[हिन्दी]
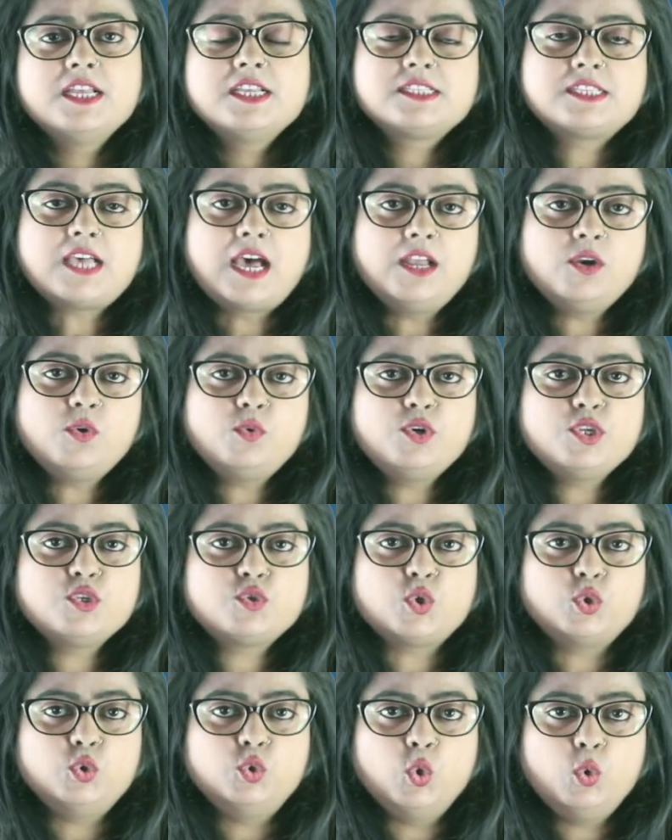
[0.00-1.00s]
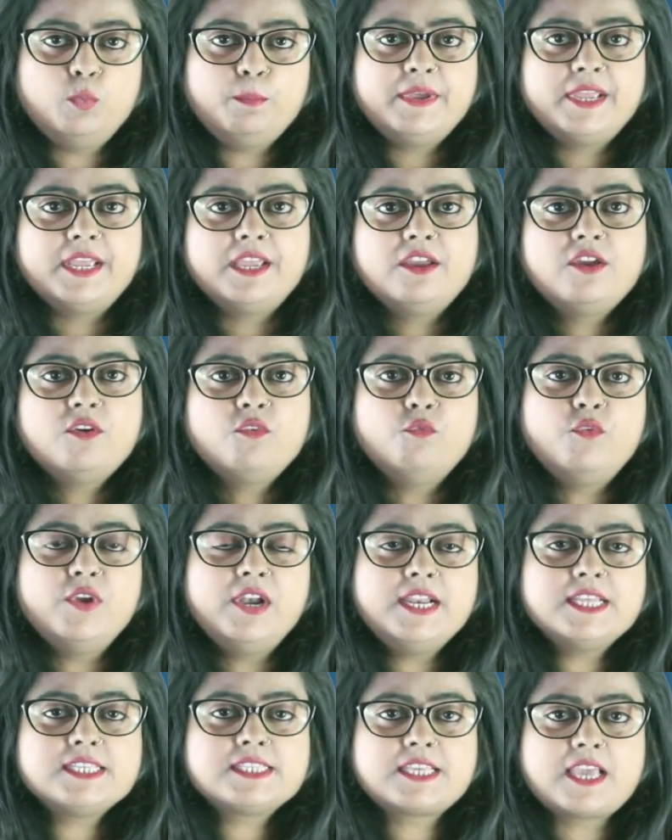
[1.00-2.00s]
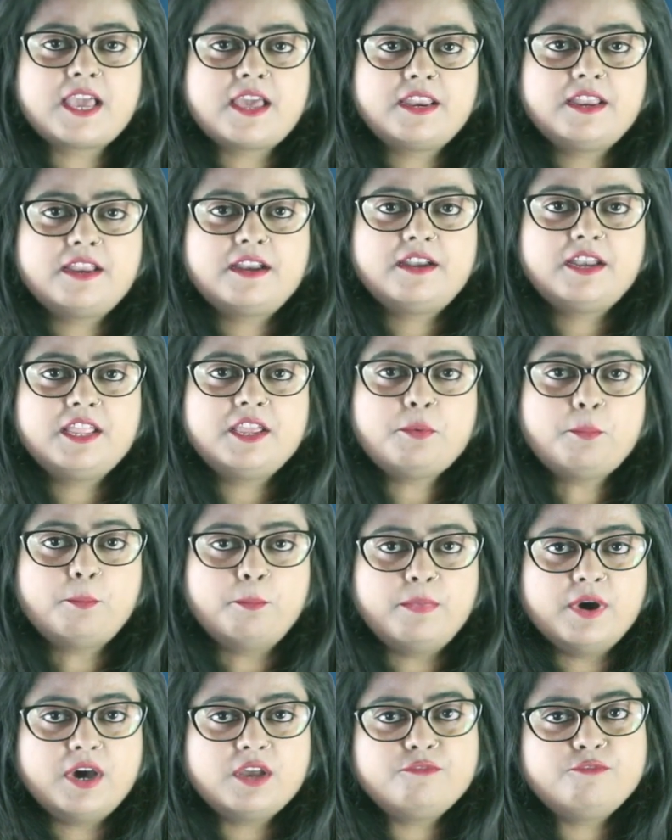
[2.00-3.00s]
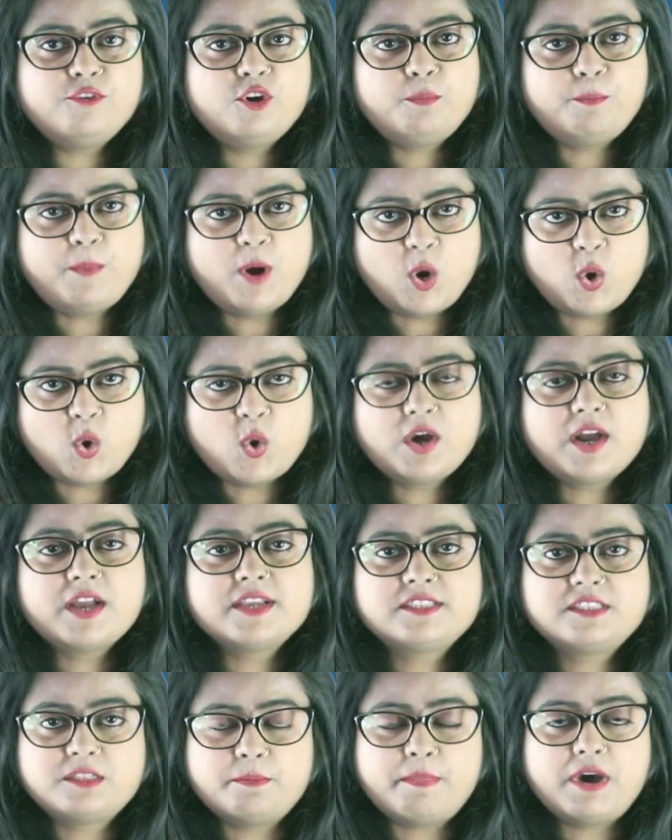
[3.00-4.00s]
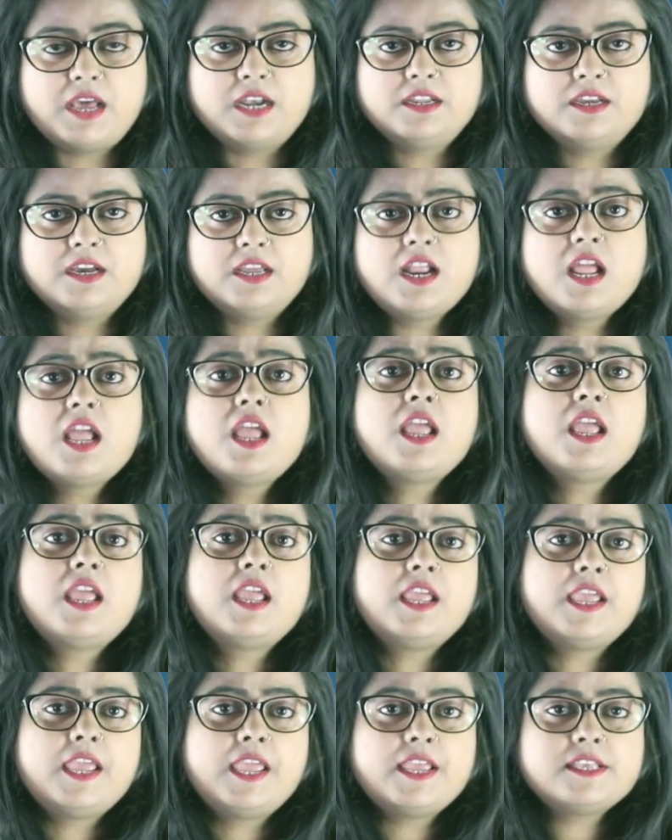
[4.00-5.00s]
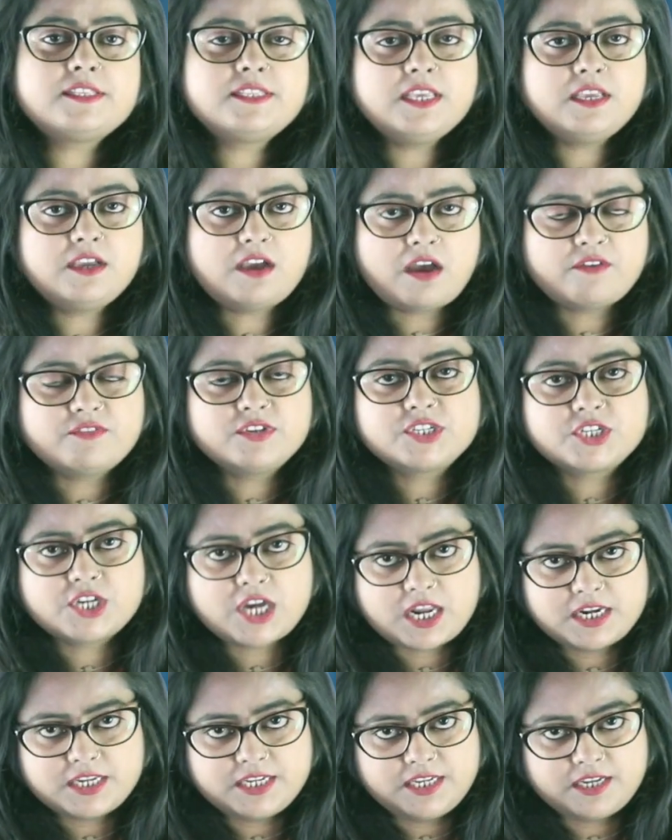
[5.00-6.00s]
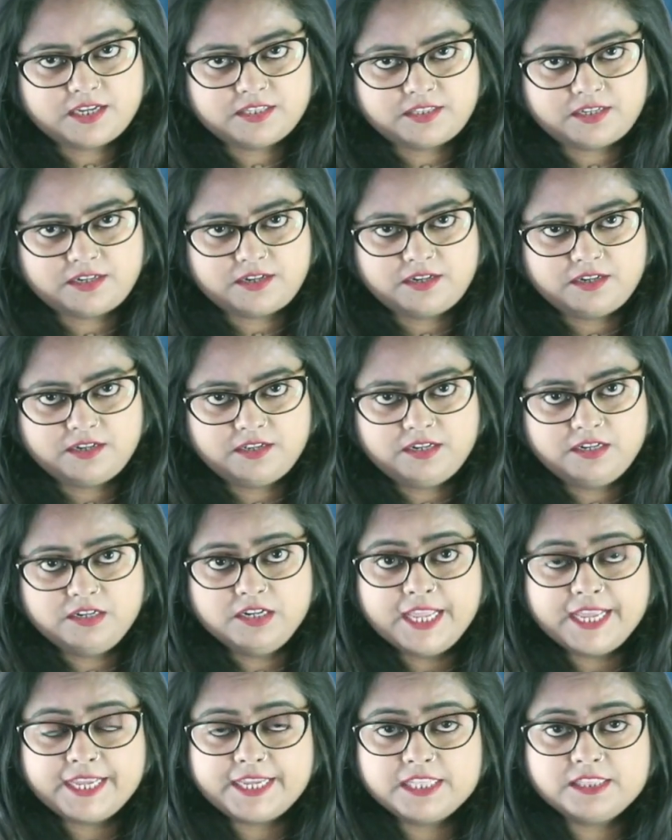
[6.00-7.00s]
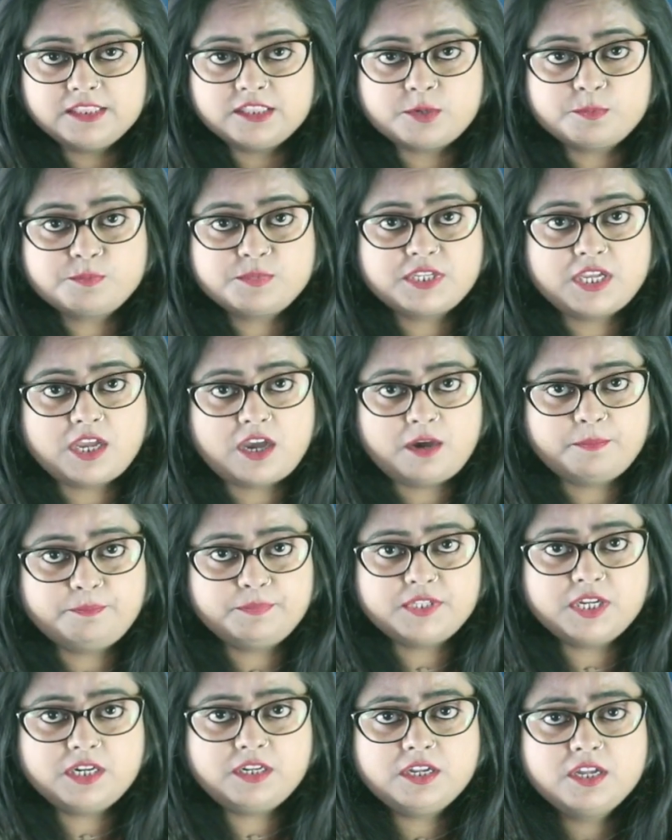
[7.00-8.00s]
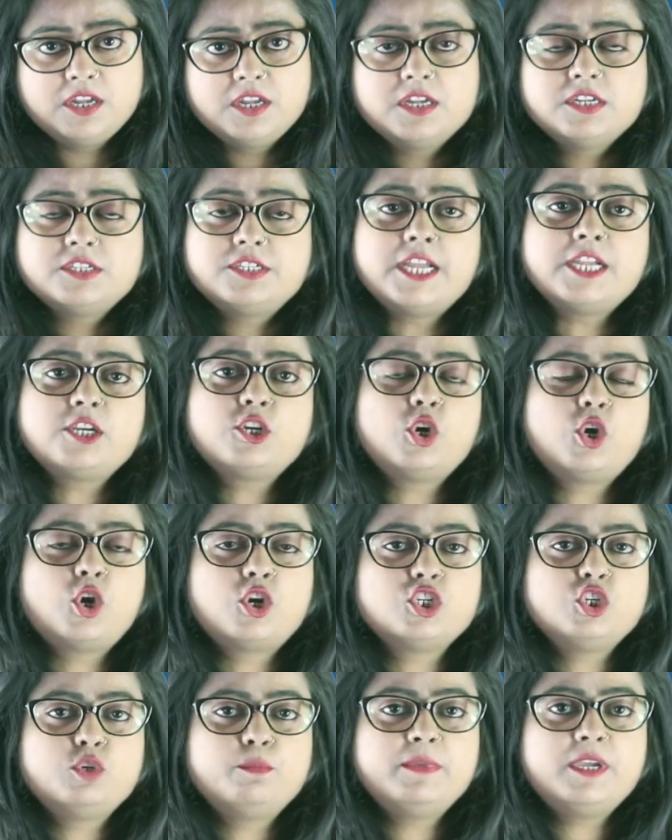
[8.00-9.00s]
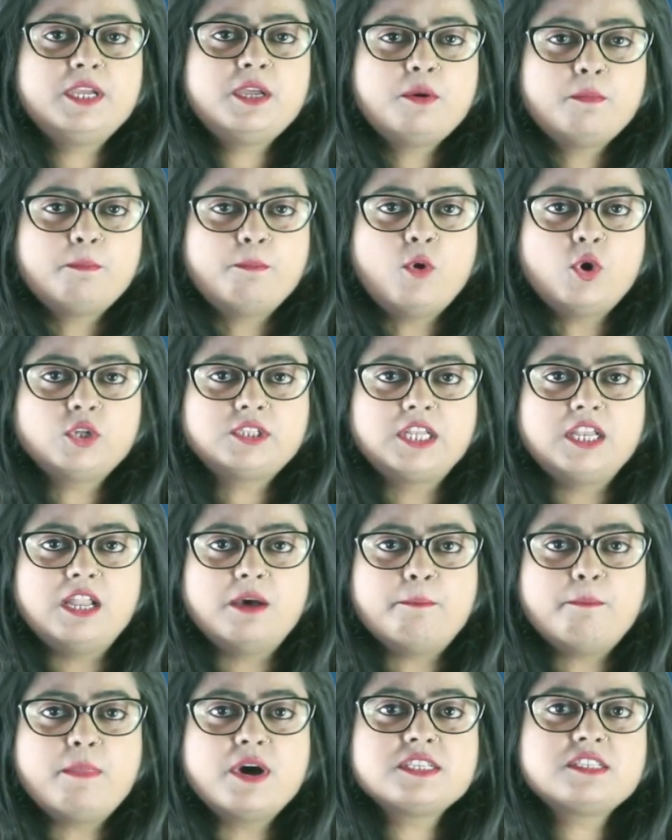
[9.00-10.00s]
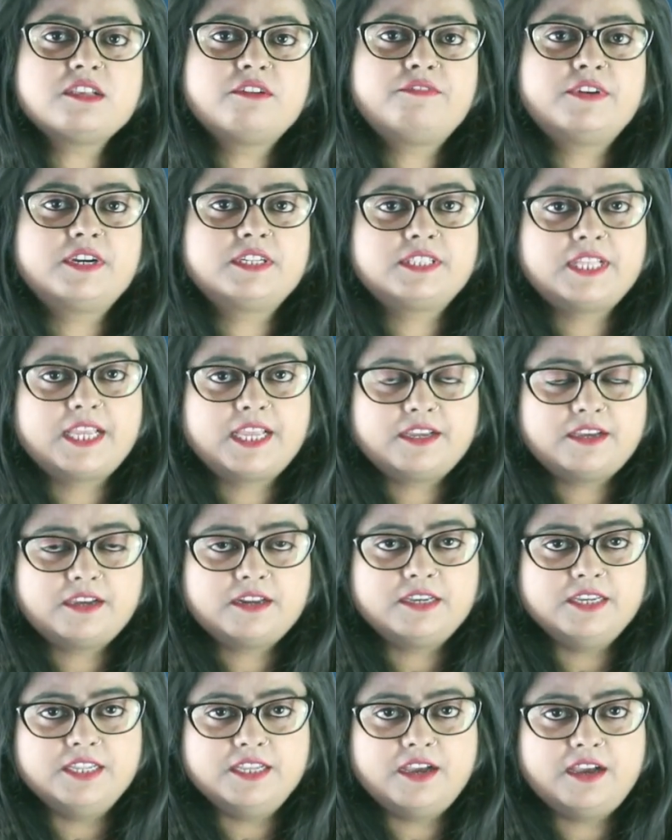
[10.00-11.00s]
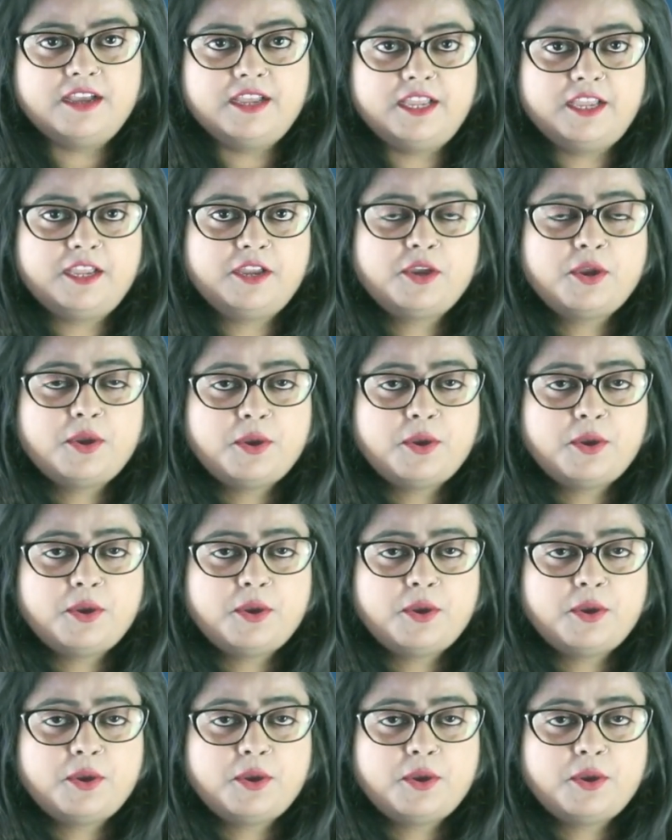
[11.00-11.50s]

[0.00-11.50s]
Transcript: साल 1902 में विलिस कैरियर ने बर्फ और पंखों का इस्तेमाल कर एसी का आविष्कार किया था लेकिन तब से अब तक टेक्नोलॉजी में बहुत लंबा सफर तय कर लिया है